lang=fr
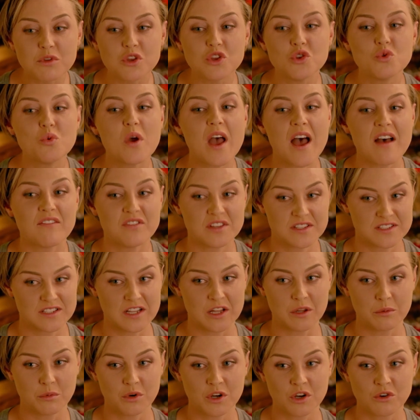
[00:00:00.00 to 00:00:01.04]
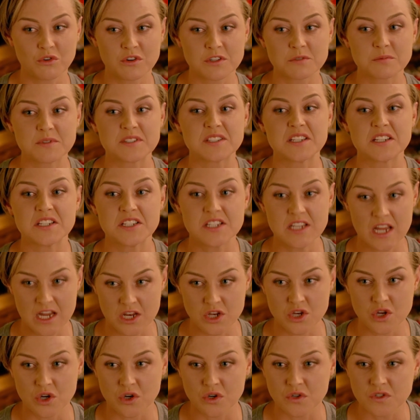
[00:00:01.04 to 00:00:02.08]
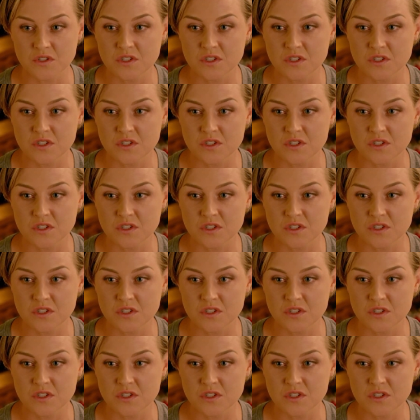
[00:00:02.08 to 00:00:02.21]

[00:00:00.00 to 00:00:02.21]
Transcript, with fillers: dire que vous n'avez pas fêté Noël en dix